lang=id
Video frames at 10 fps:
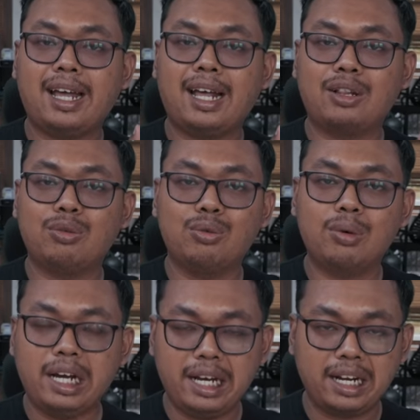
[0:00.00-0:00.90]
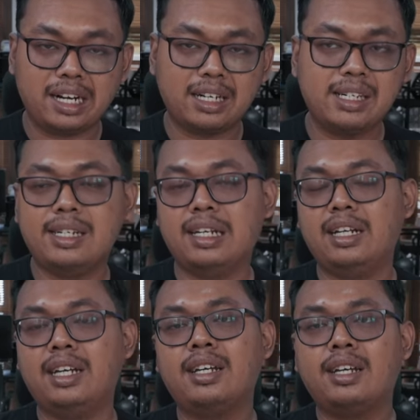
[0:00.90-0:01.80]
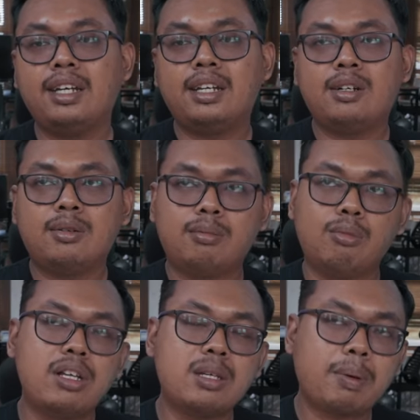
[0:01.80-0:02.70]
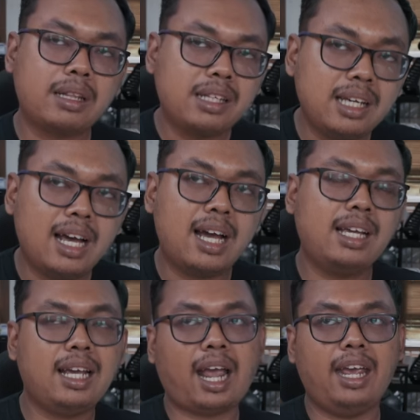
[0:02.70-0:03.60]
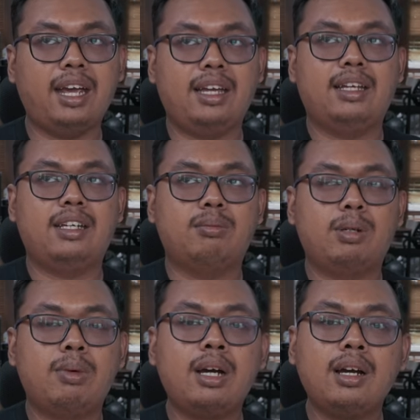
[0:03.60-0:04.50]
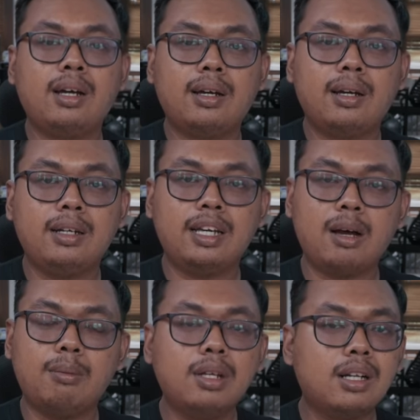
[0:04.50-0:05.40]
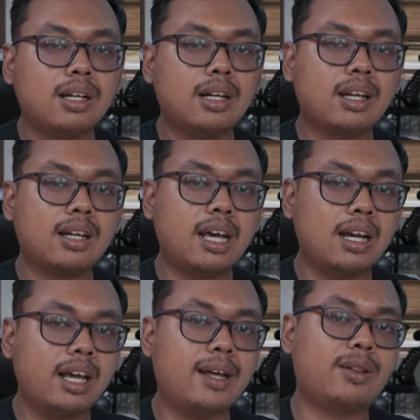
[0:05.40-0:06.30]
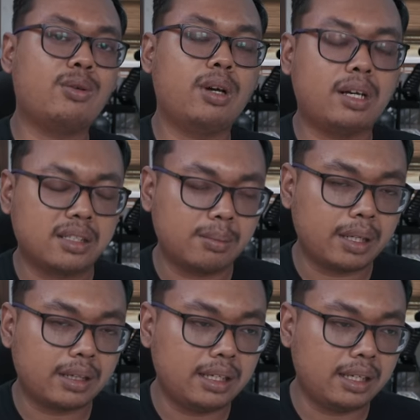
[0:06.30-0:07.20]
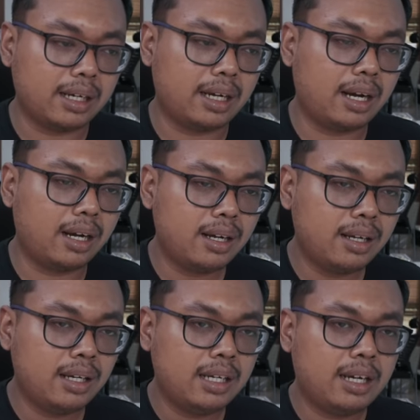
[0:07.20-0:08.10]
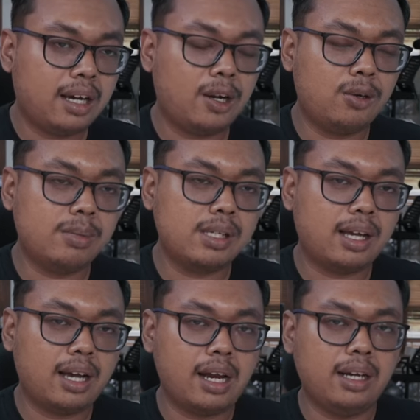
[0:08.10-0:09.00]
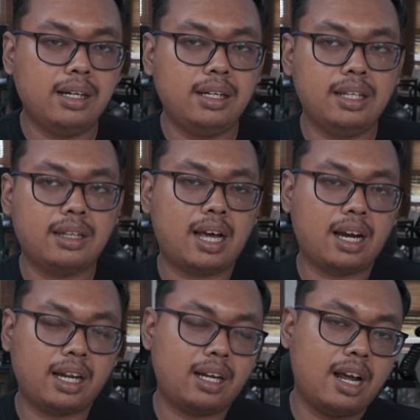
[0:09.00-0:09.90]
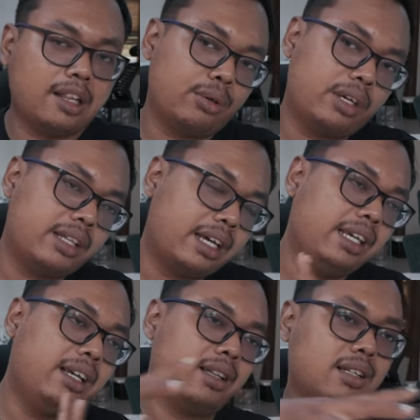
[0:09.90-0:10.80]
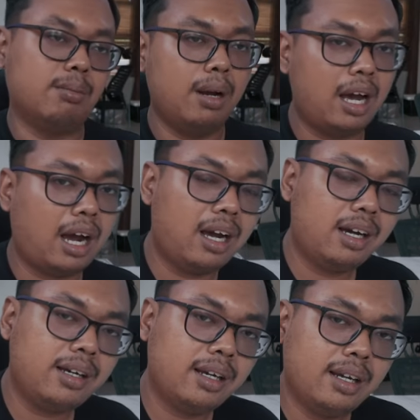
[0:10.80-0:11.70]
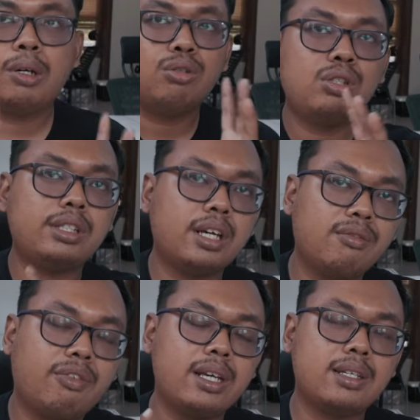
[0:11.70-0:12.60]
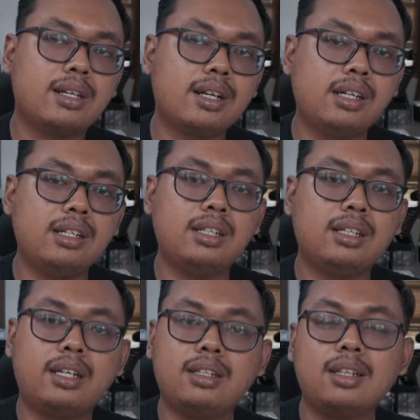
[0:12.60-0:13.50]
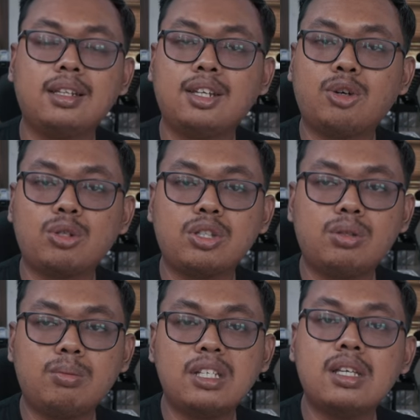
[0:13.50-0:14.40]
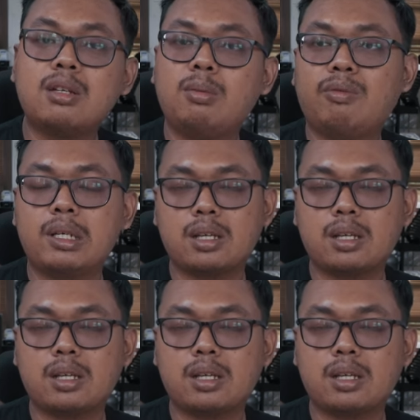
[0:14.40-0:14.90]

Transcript: R to R Jadi bukan seperti lagi kayaknya ya. Memang diambil dari R to R sepertinya. Karena kalau misalkan ditarik atau kita ingat ke belakang, penguncian visor di titik-titik course itu masih semi